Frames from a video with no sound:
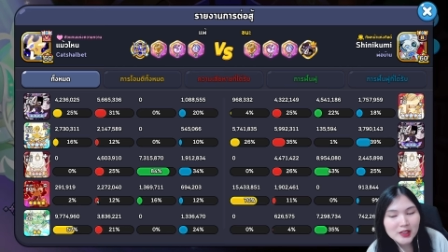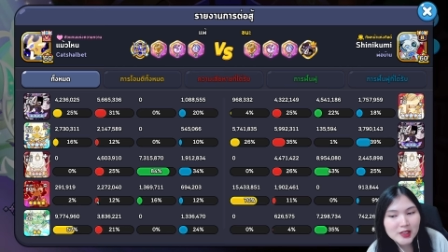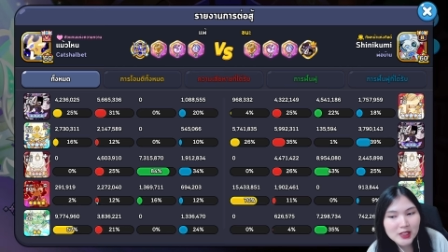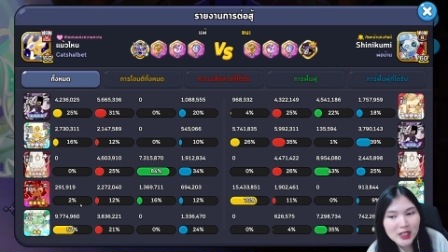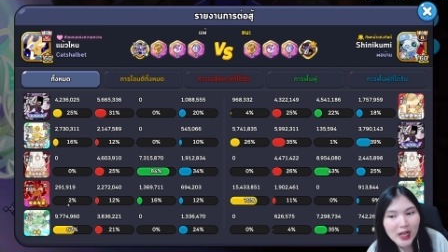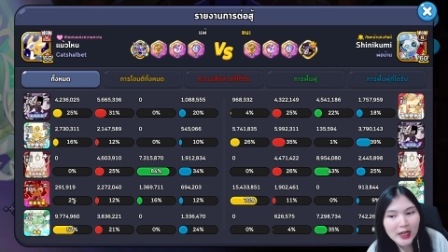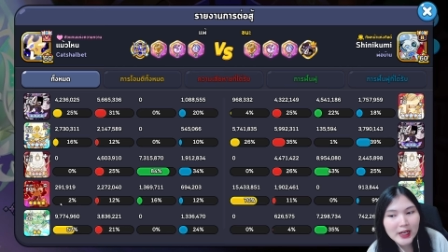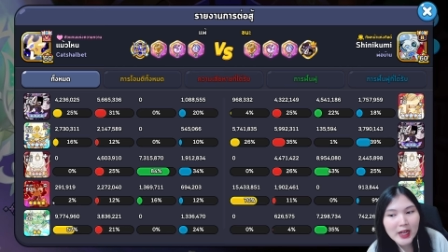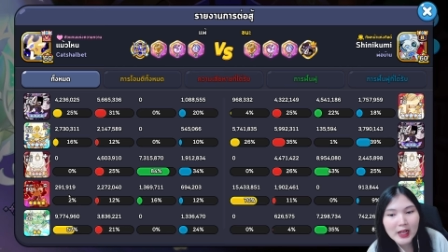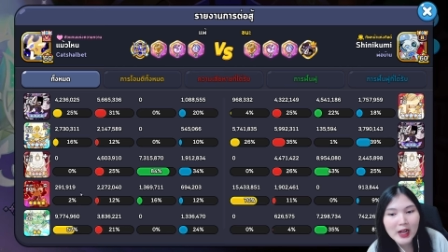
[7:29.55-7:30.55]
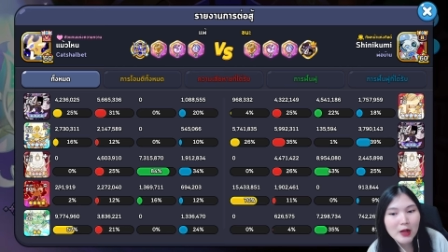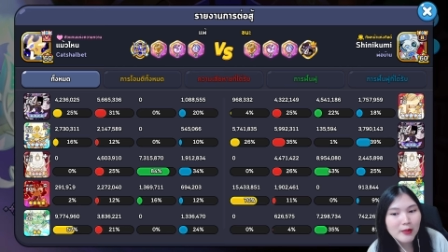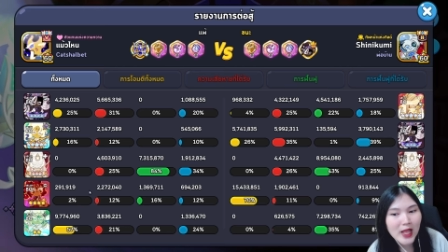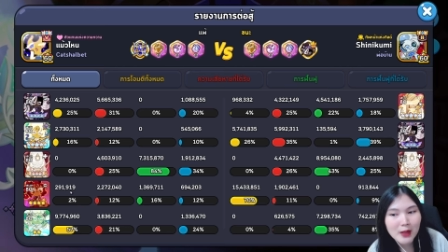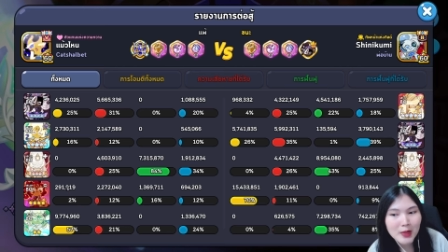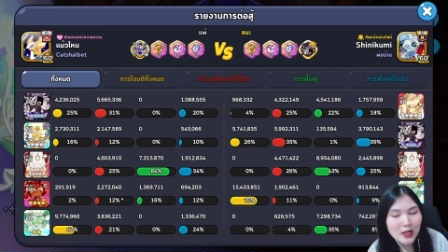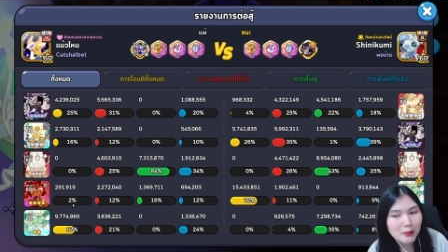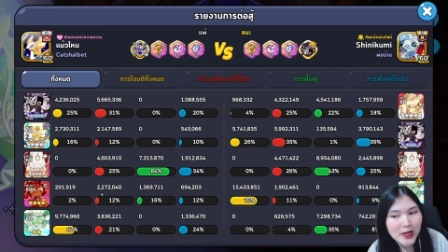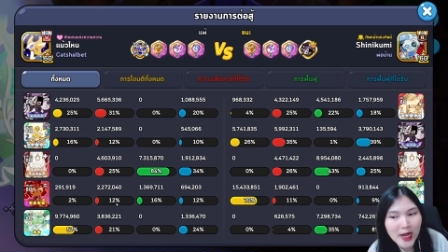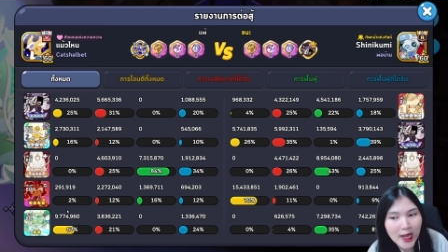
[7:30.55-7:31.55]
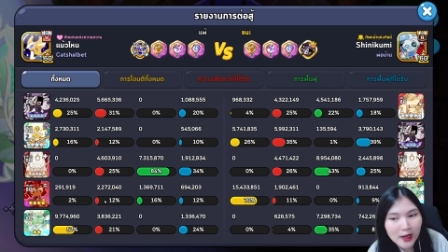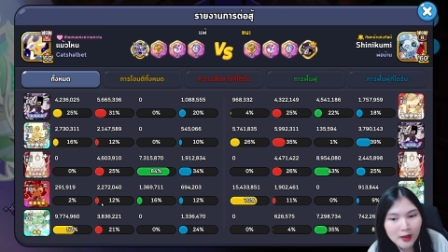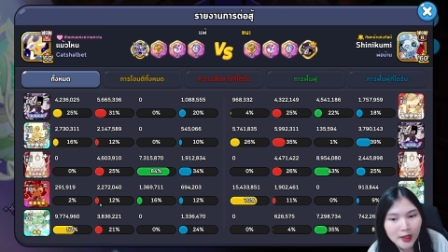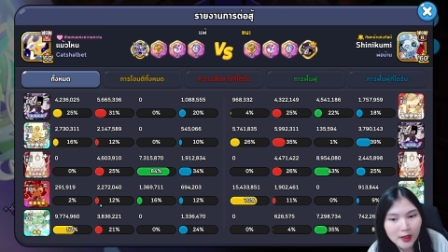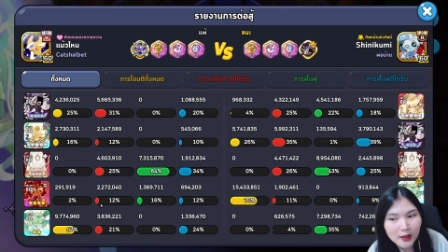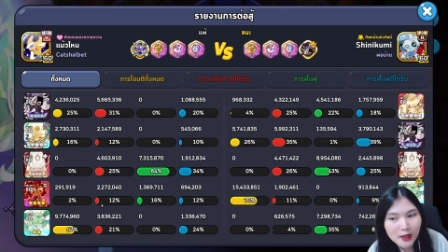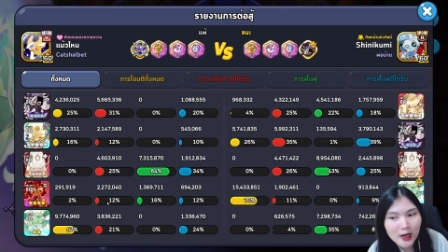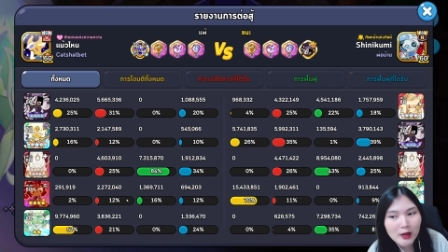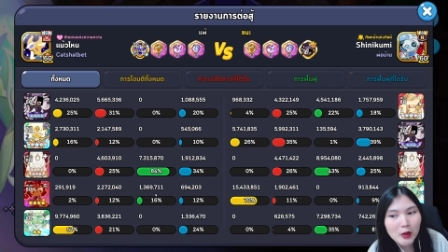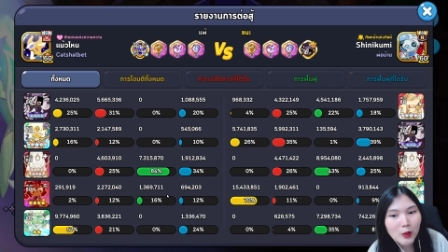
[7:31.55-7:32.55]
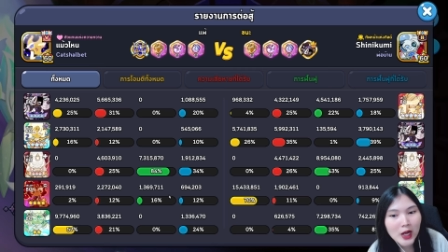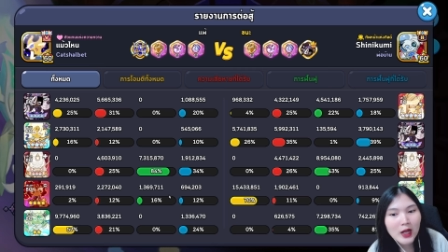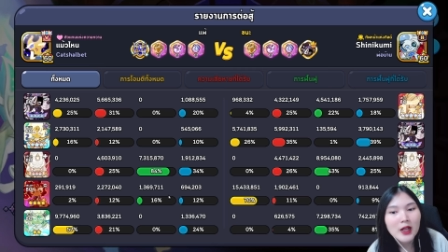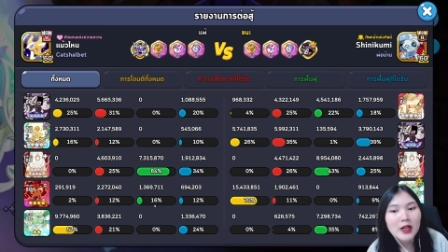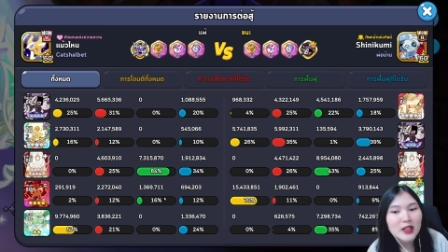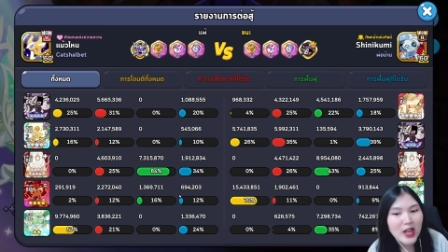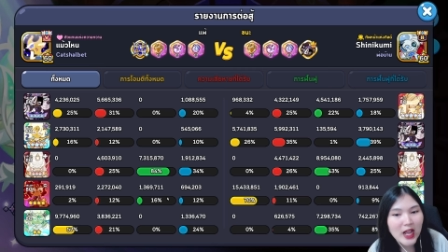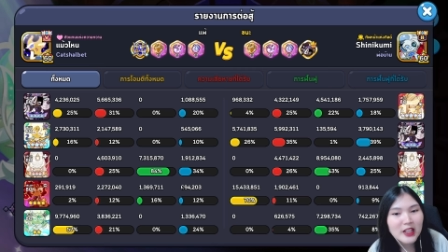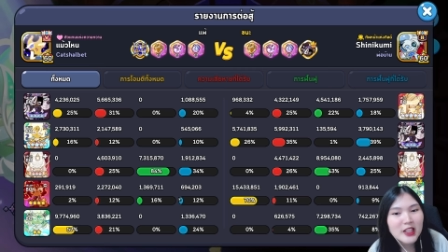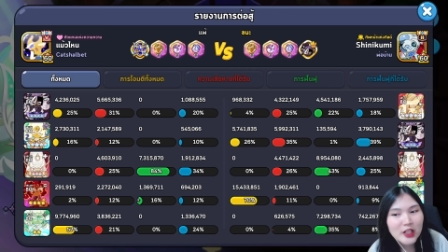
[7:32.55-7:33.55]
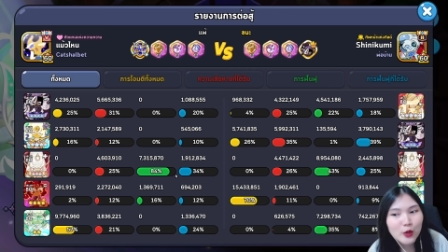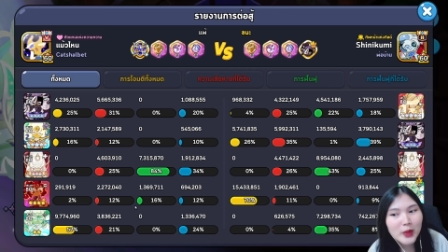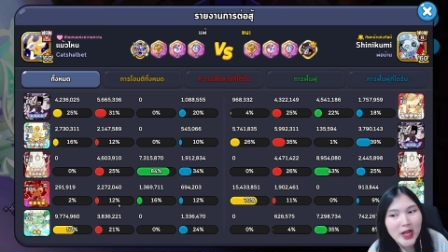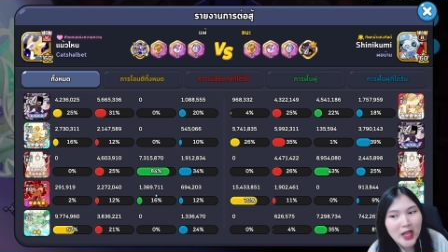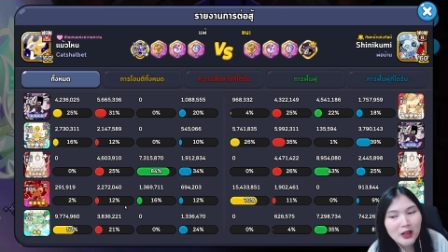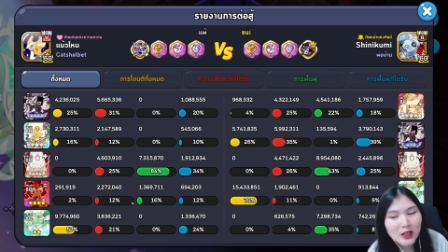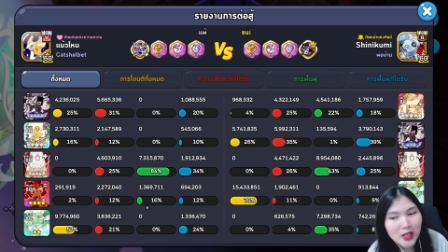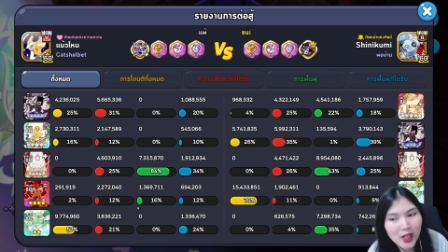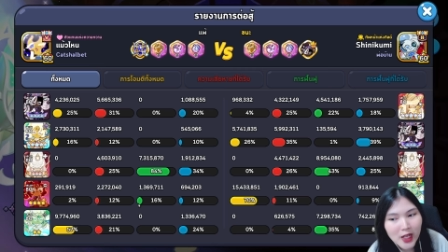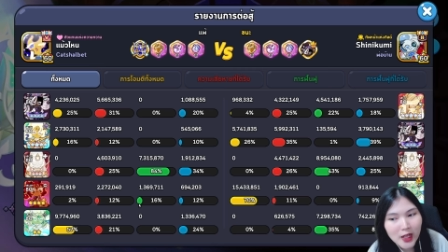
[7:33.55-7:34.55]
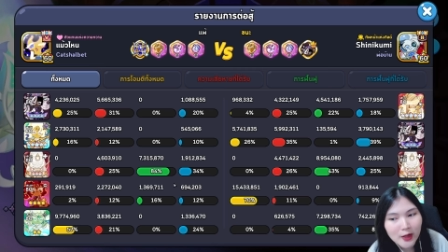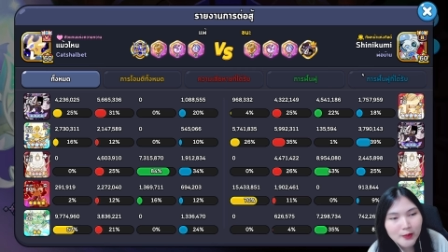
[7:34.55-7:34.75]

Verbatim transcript: ซึ่งการที่นางทำดาเมจไม่ได้เลยเนี่ยก็เท่ากับว่านางฮิวไม่ได้เลยนั่นเอง